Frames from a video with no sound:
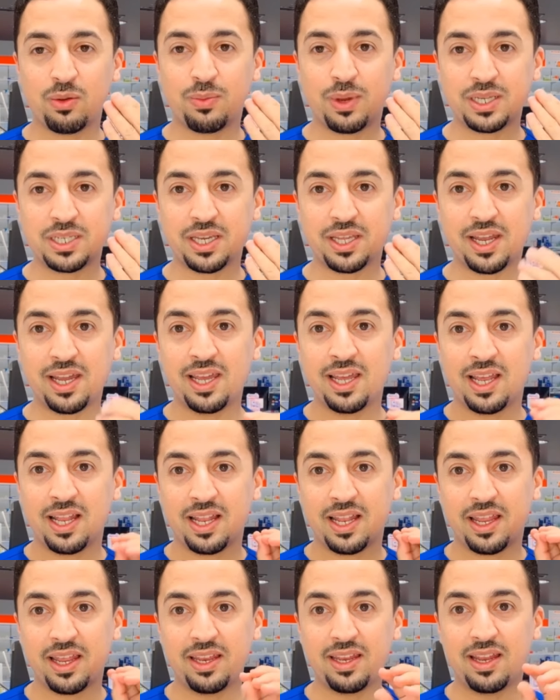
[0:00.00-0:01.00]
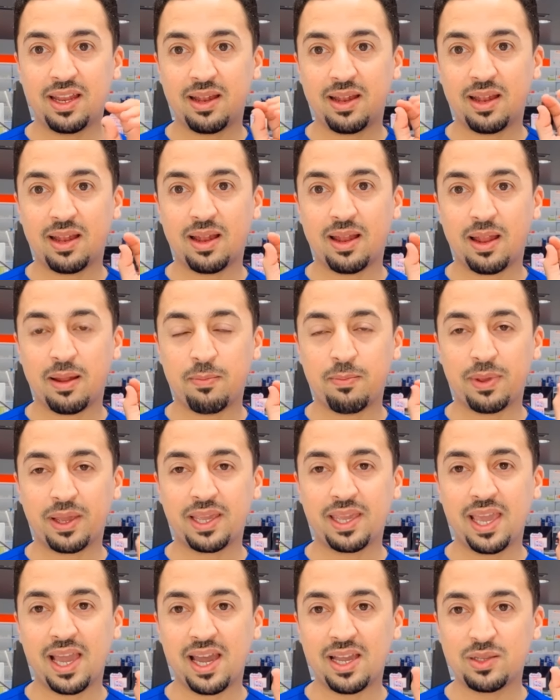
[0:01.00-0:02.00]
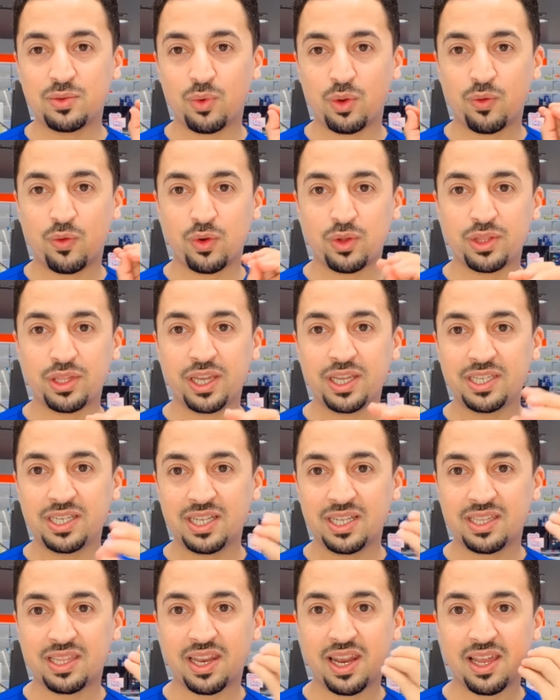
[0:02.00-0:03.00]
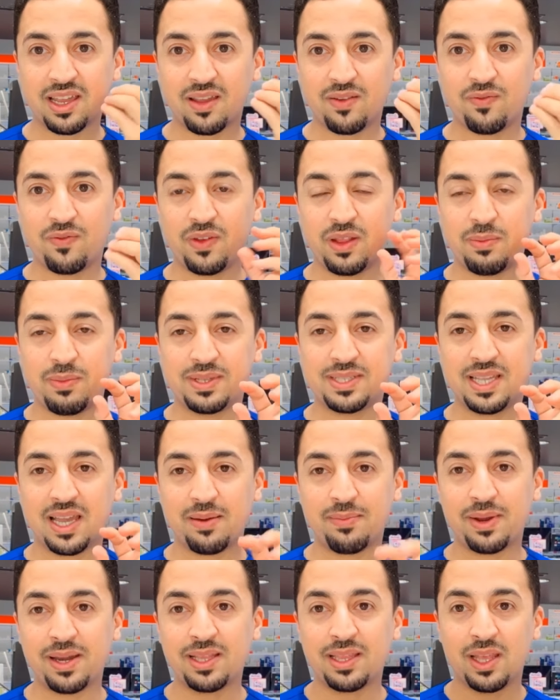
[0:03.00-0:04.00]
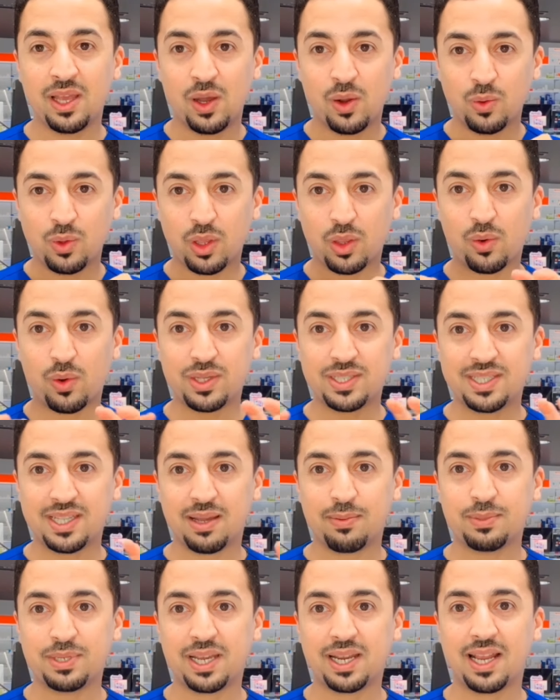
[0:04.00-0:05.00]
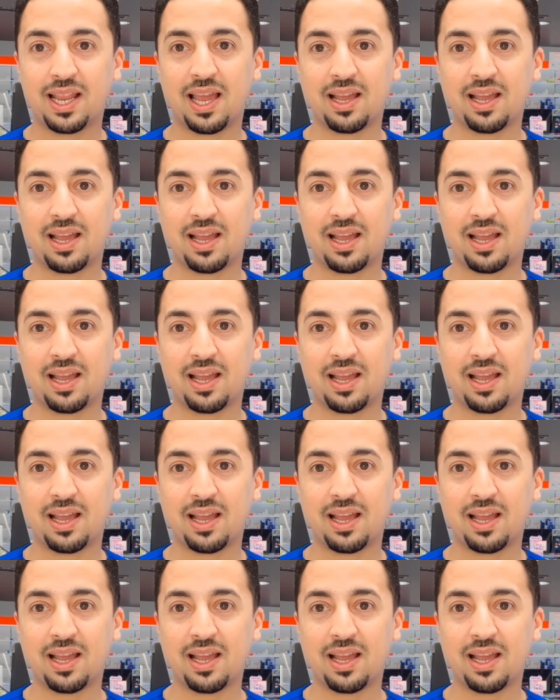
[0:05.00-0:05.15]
البشره لان المكياج والفونديشن يتراكم في المسامات وتتوسع بشكل